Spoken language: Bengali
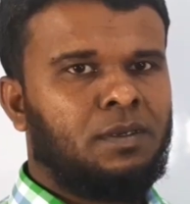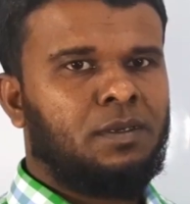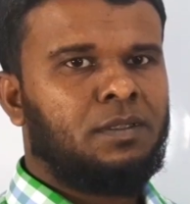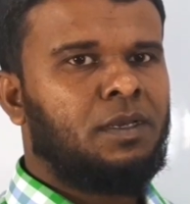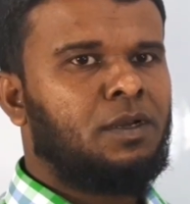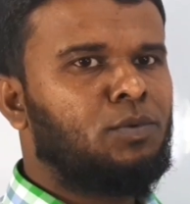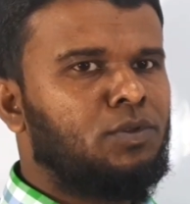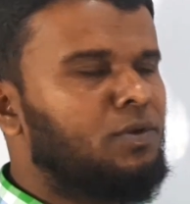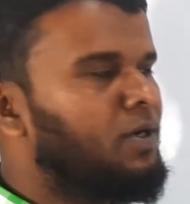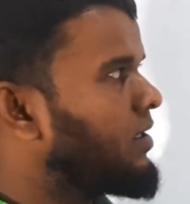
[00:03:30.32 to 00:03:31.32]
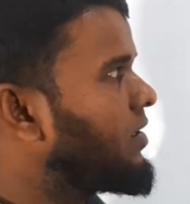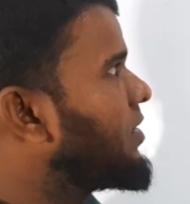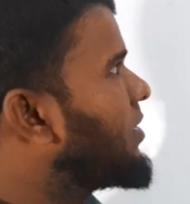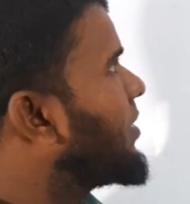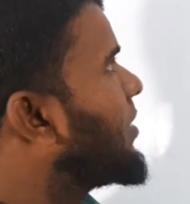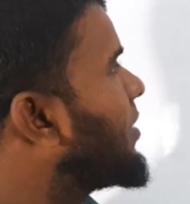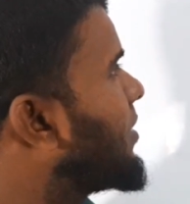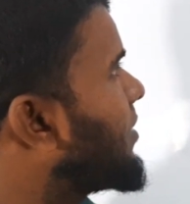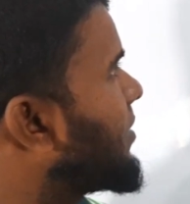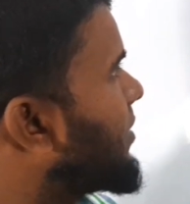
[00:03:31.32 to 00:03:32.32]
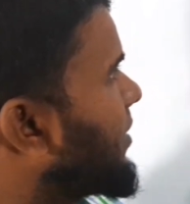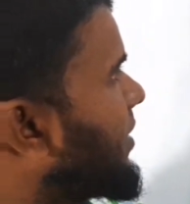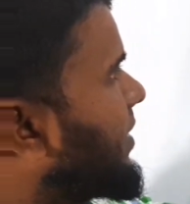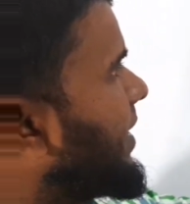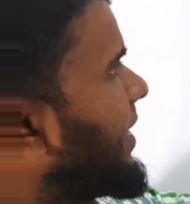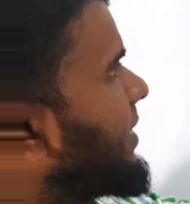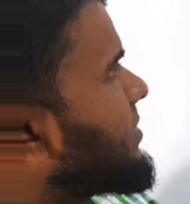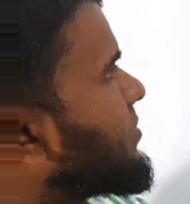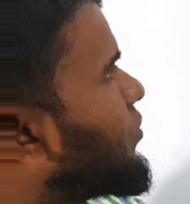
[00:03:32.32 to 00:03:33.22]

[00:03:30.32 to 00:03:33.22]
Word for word: দেখি দেখো বন্ধুরা ক্যাশ